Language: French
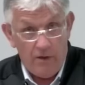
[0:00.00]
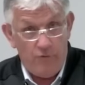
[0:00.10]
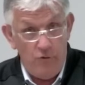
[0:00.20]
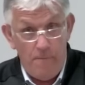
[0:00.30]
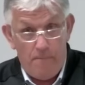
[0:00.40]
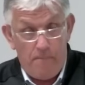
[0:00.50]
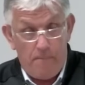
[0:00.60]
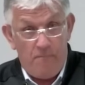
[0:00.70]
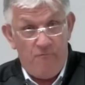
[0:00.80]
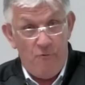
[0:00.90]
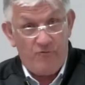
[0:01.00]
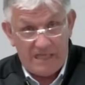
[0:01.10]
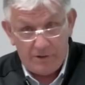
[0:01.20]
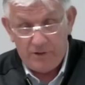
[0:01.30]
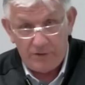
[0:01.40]
Vous ne,
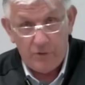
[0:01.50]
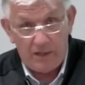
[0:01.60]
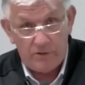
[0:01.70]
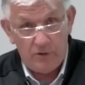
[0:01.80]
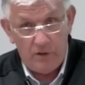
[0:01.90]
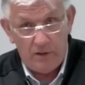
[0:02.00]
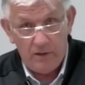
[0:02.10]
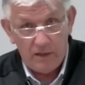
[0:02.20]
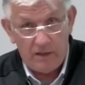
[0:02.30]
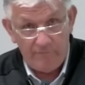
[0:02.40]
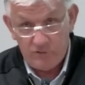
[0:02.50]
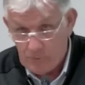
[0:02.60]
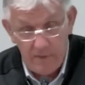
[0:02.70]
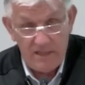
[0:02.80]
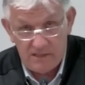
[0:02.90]
vous, êtes un adorateur quand
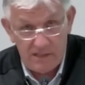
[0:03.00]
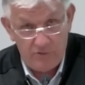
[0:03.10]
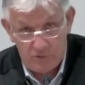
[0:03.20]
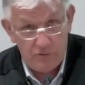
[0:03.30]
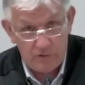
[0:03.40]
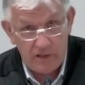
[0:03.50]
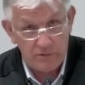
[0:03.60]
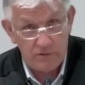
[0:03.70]
vous obéissez à Dieu toute la